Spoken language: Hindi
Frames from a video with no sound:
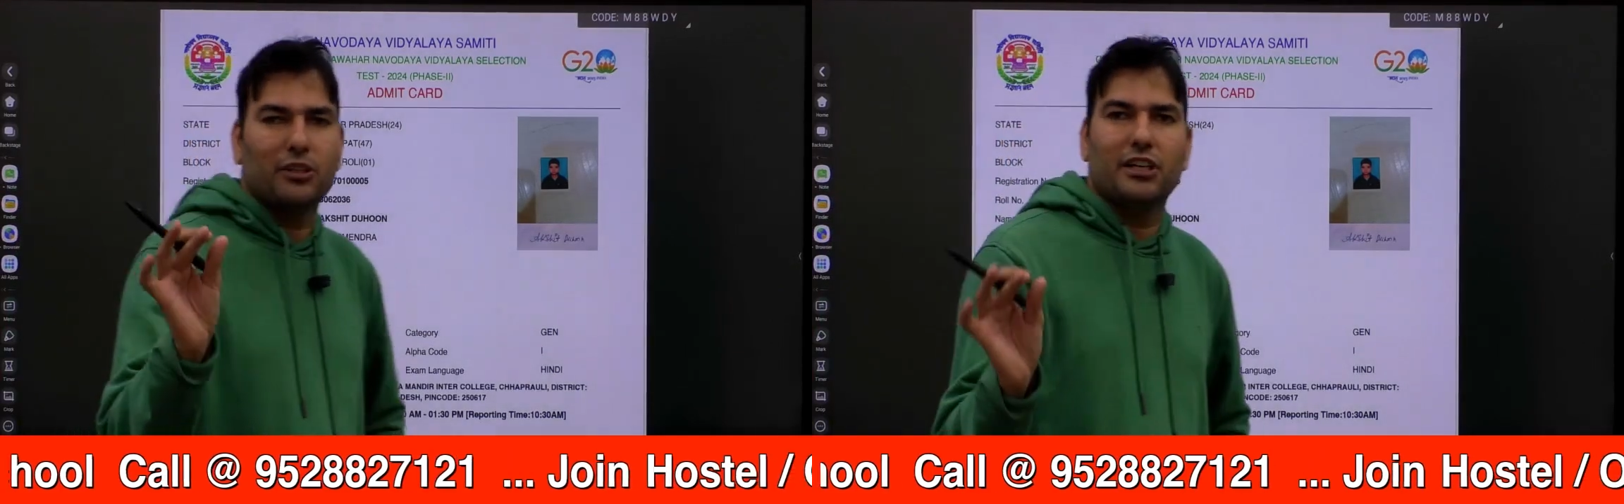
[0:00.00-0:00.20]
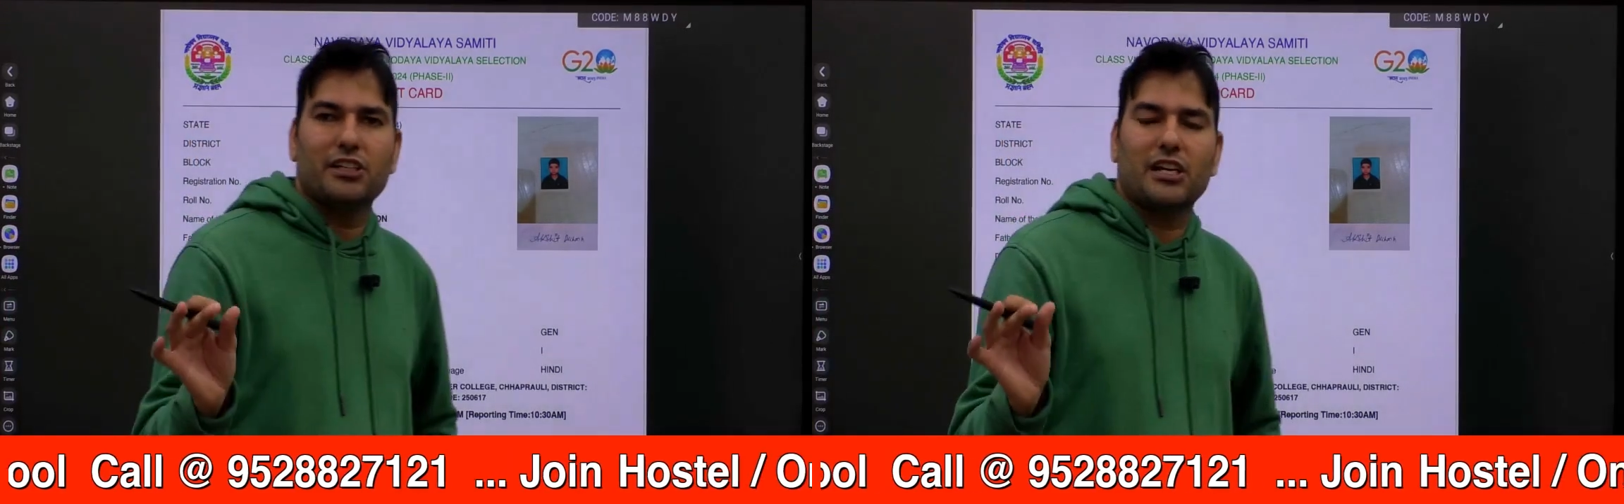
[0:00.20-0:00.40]

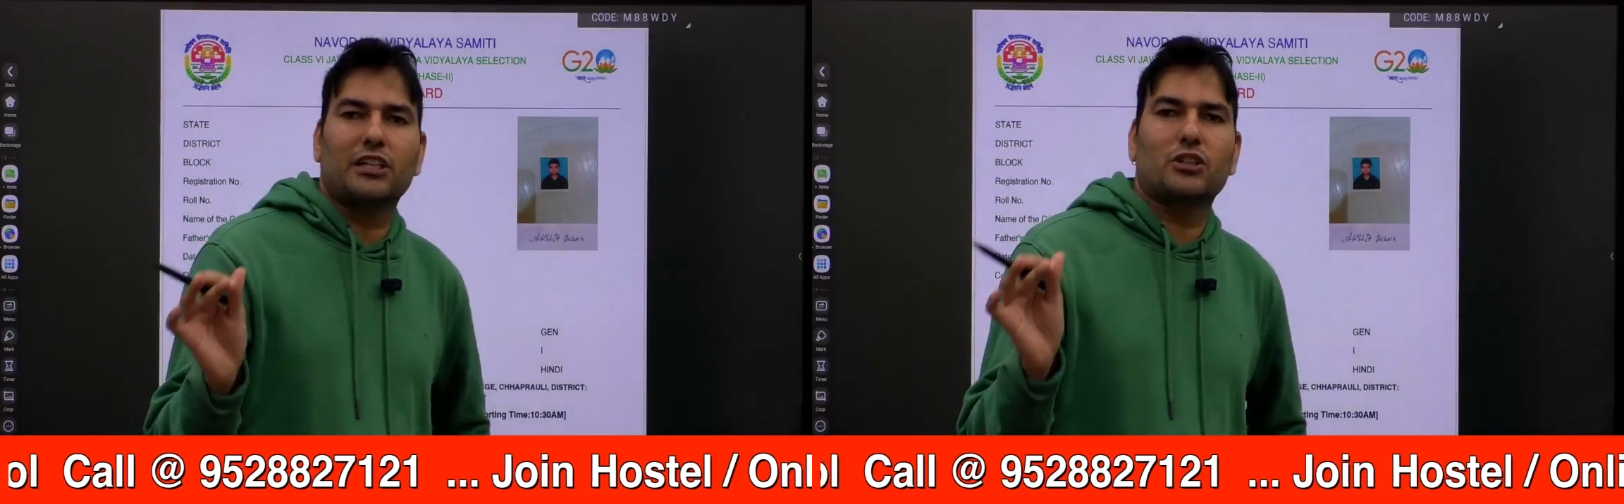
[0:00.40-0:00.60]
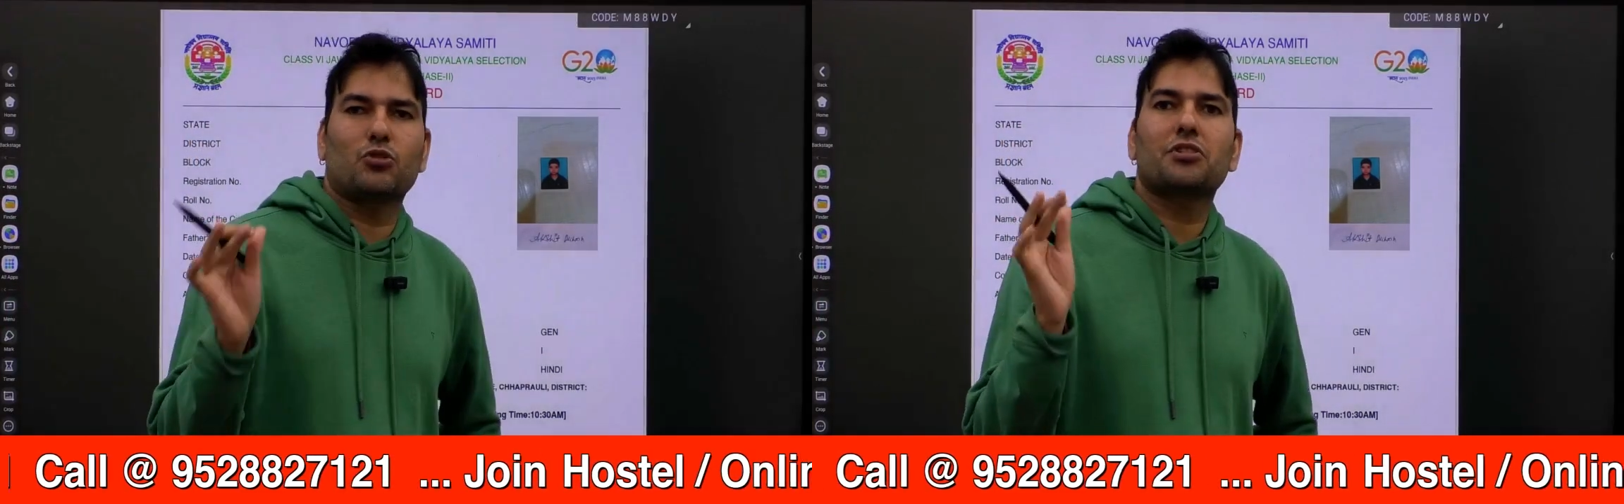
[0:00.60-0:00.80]
देने जाता
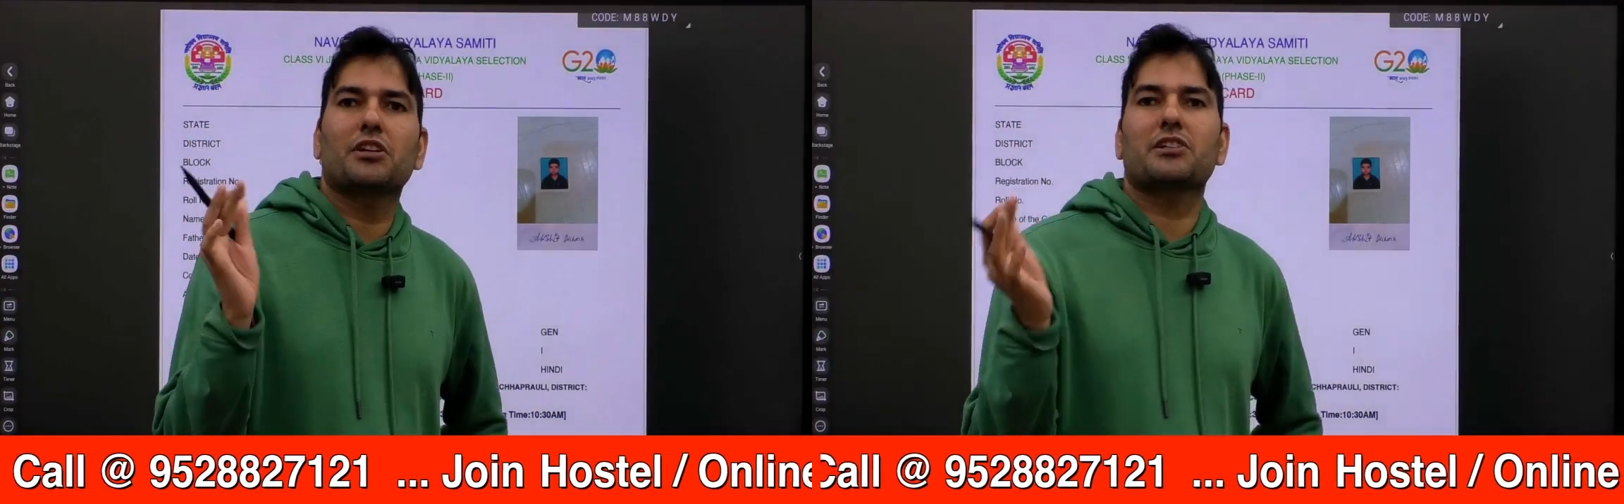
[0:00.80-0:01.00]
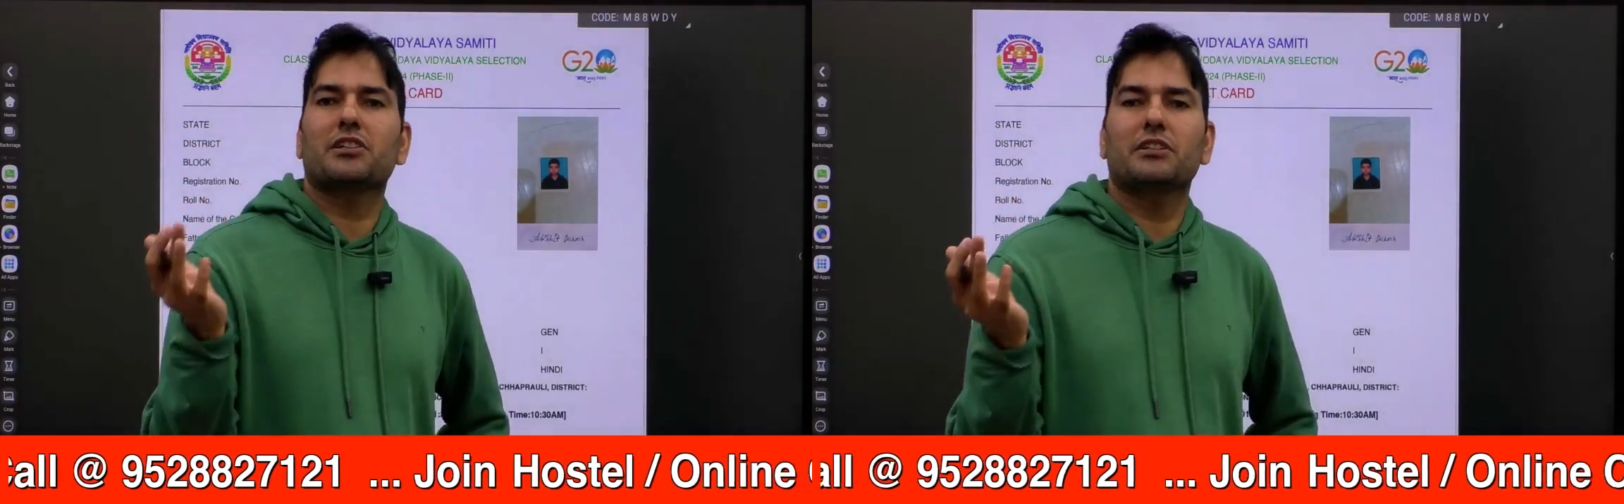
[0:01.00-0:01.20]
है तो
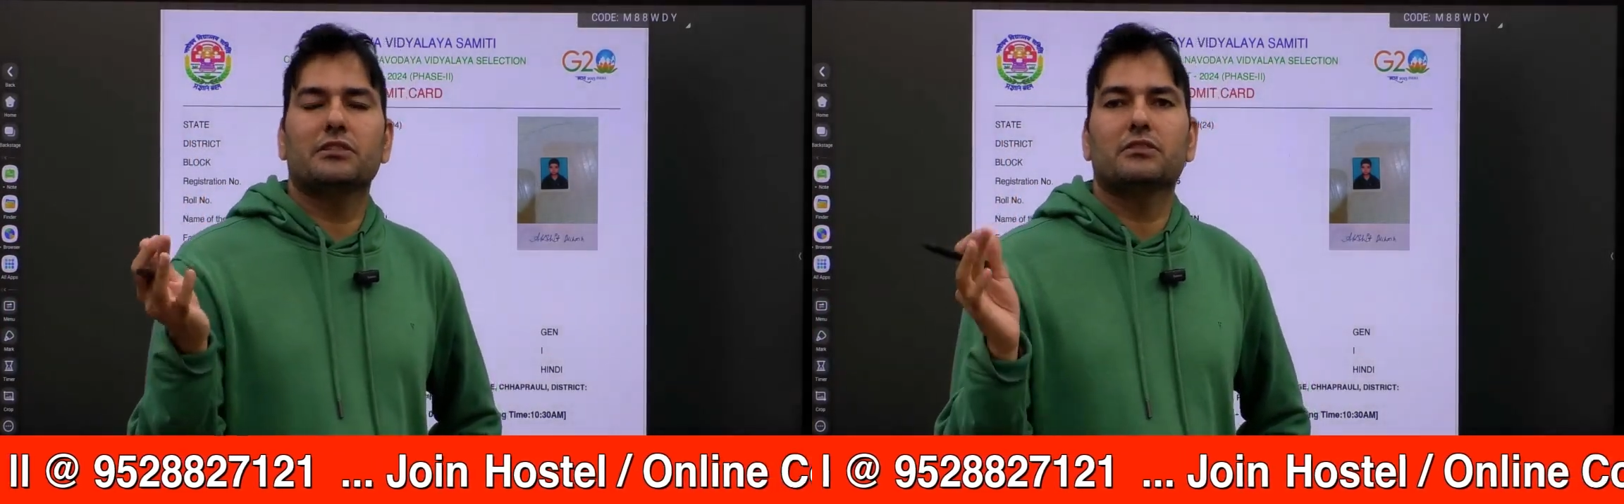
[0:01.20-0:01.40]
सिलेक्शन